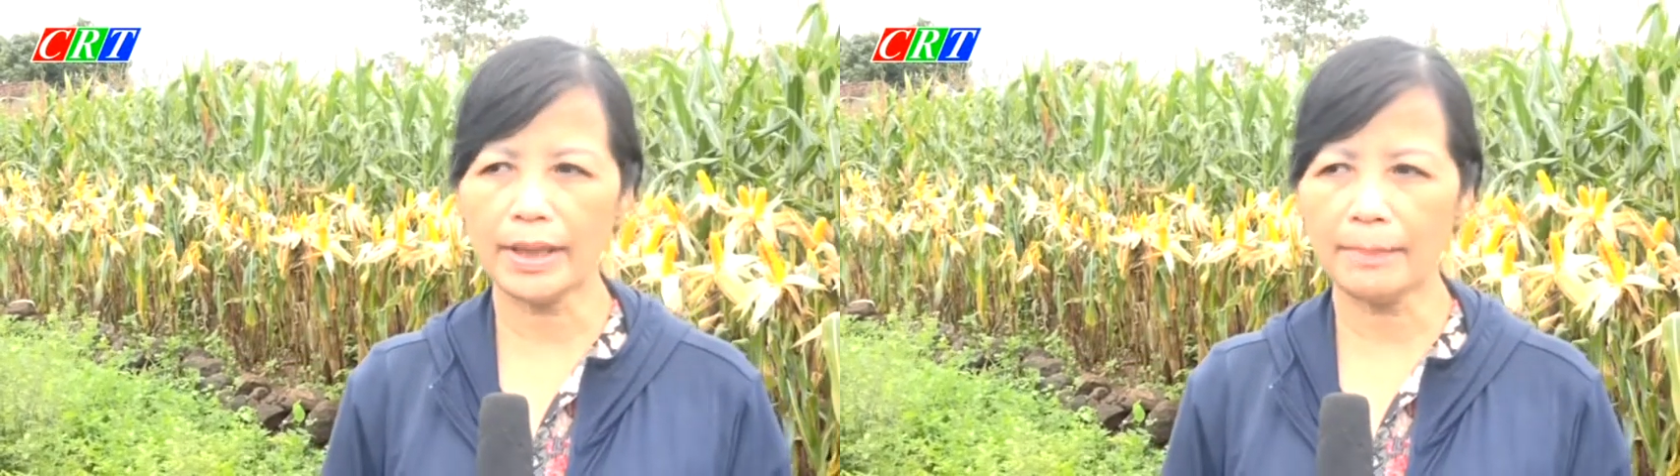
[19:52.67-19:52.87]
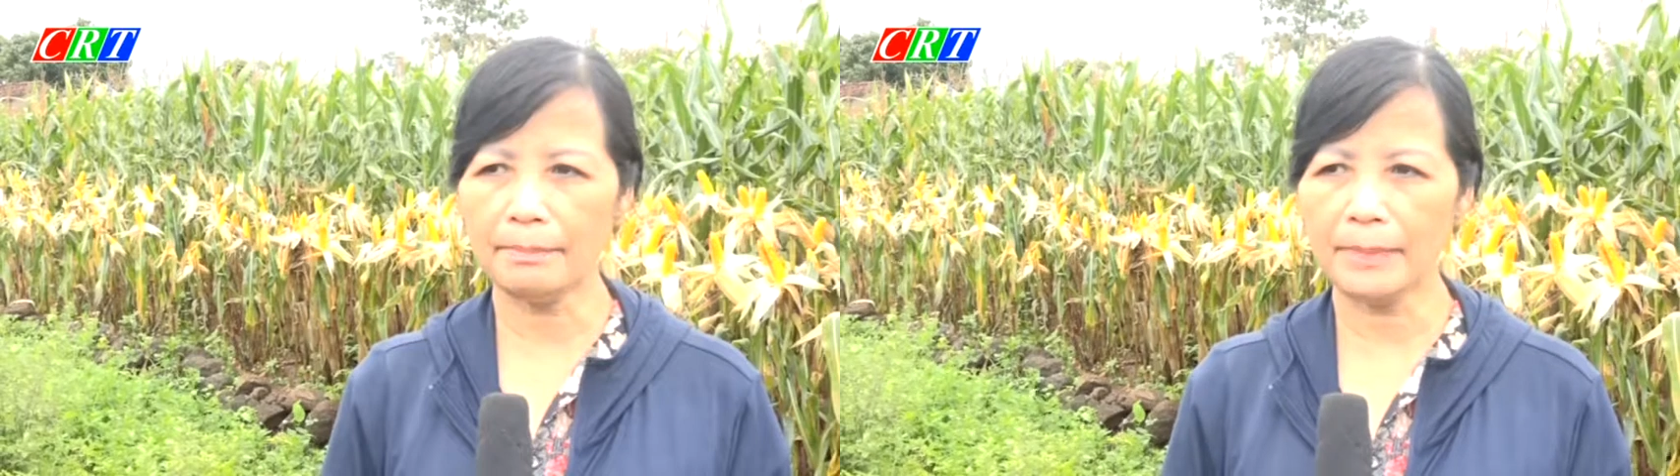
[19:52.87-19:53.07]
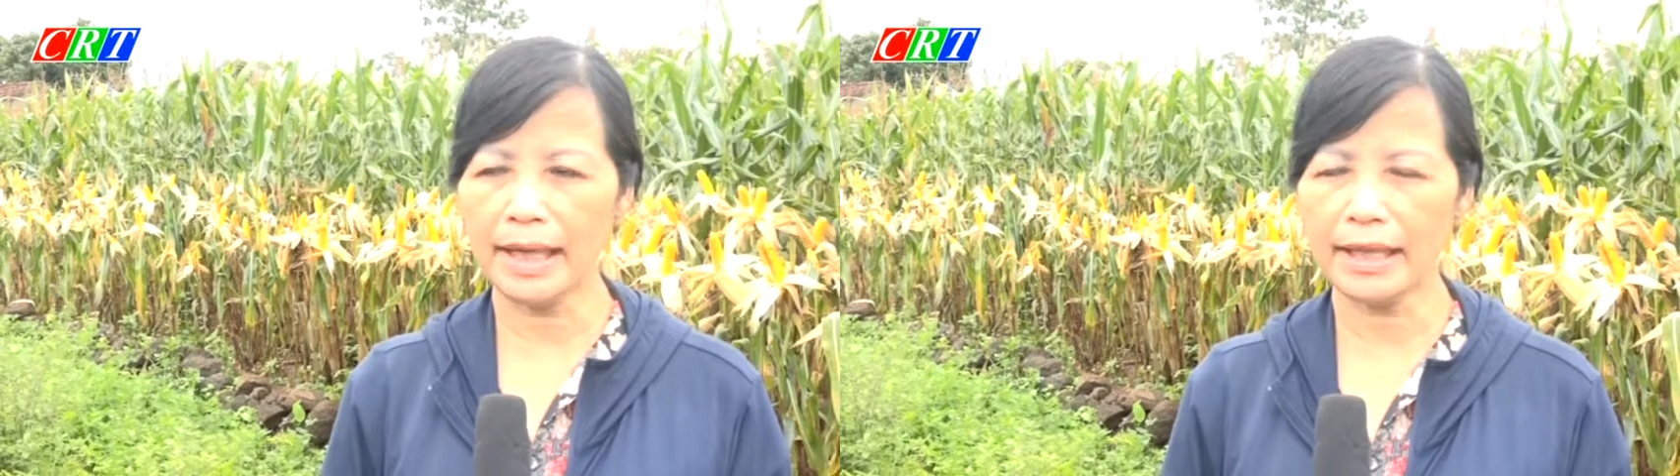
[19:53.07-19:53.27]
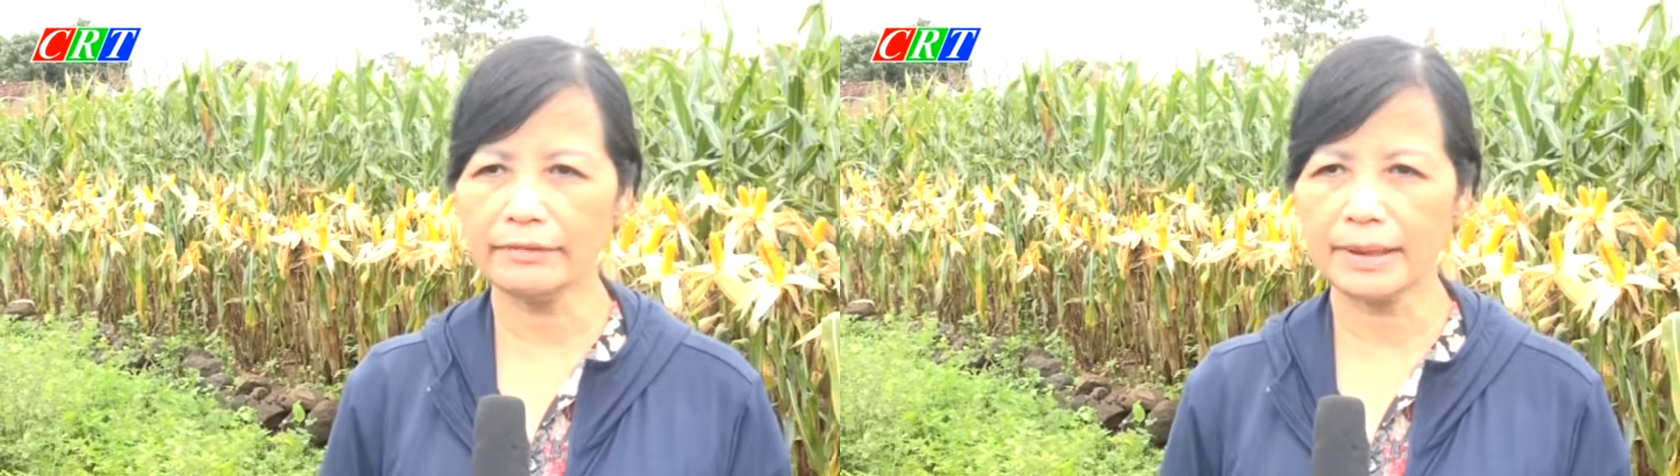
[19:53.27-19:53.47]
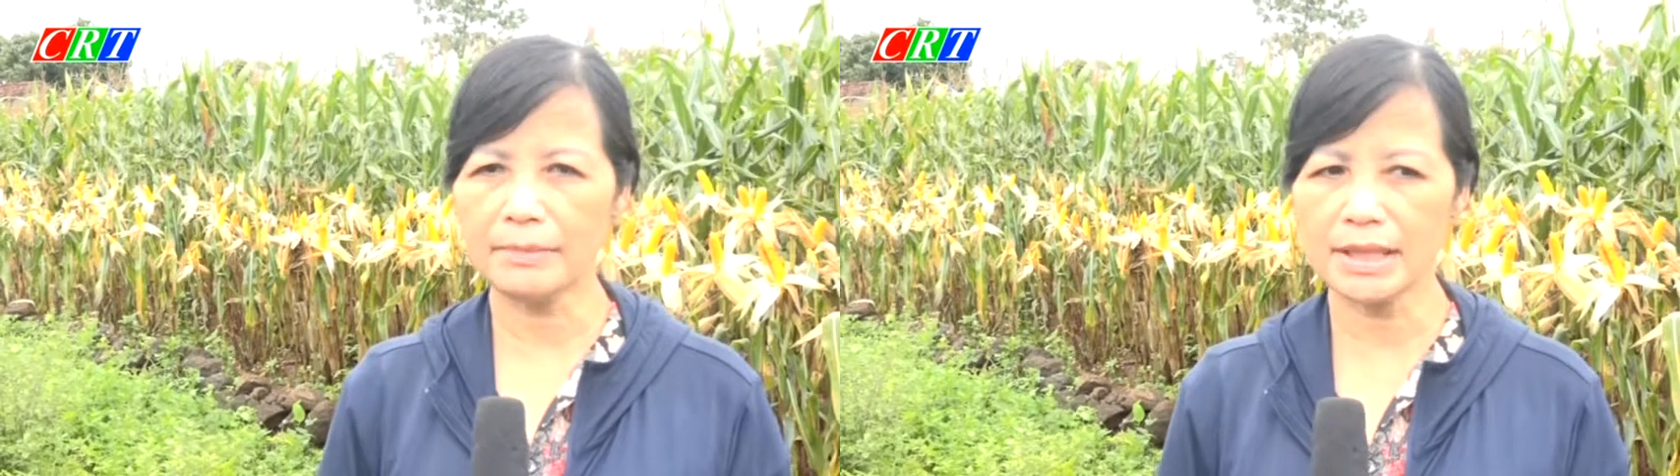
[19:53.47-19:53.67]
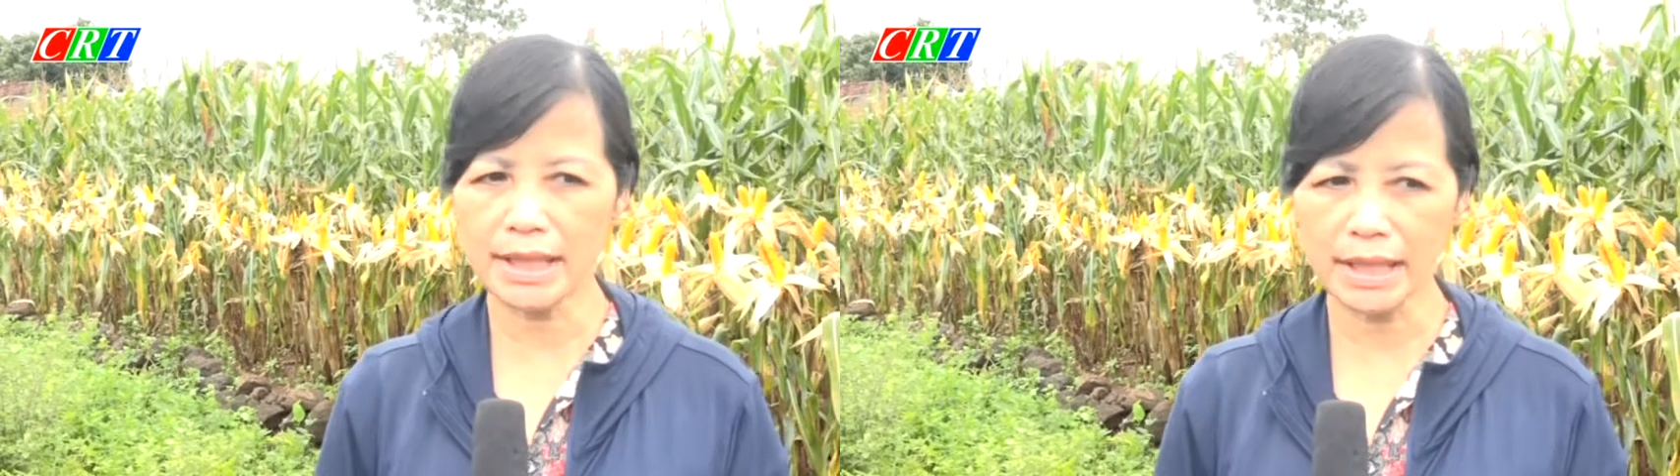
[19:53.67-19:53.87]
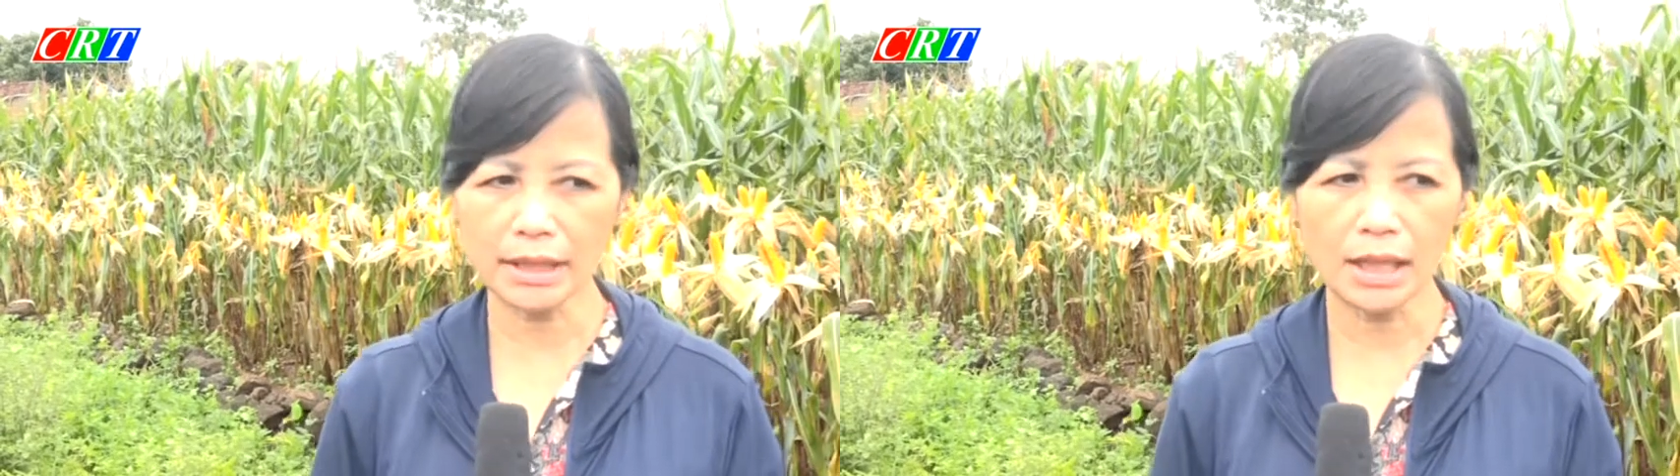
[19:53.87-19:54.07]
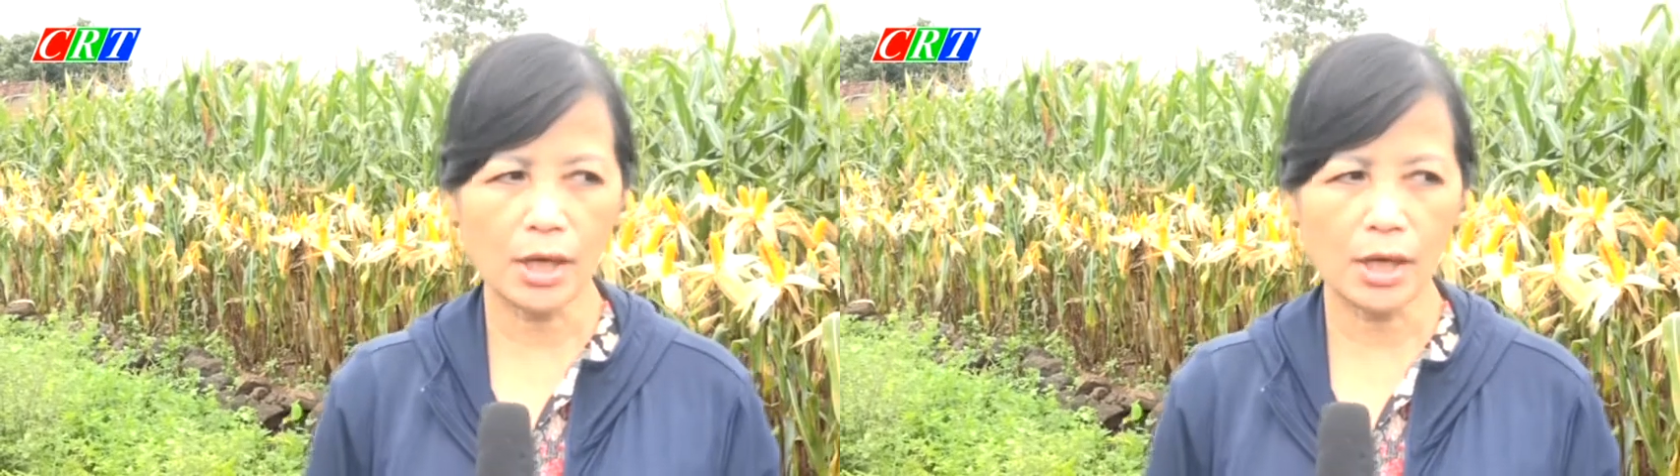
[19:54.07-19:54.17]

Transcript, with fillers: năm 2019